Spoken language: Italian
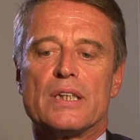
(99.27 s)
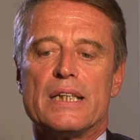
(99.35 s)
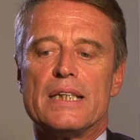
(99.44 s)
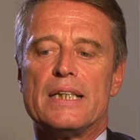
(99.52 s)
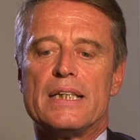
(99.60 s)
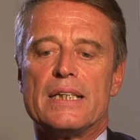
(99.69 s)

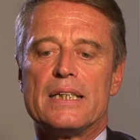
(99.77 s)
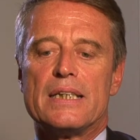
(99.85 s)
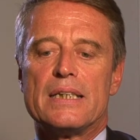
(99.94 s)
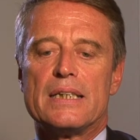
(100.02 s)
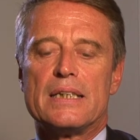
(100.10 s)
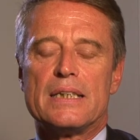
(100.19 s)

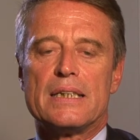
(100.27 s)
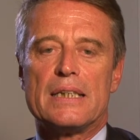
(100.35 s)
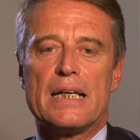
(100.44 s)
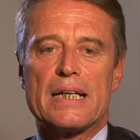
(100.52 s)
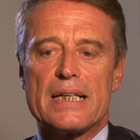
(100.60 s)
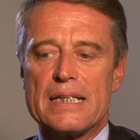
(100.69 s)
che
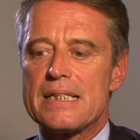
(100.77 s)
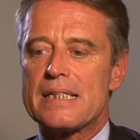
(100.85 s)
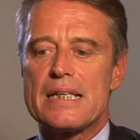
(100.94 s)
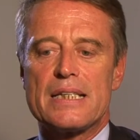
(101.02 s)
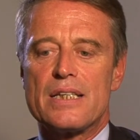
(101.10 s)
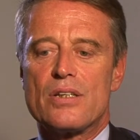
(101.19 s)

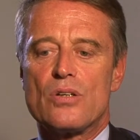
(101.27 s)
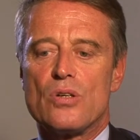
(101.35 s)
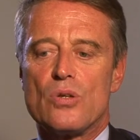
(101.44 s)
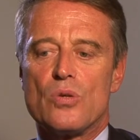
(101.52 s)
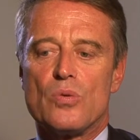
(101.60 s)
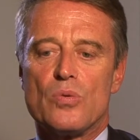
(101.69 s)
anch'essa
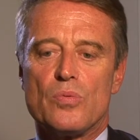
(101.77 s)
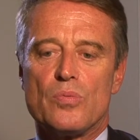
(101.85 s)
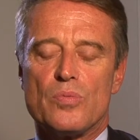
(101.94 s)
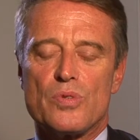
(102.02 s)
dico,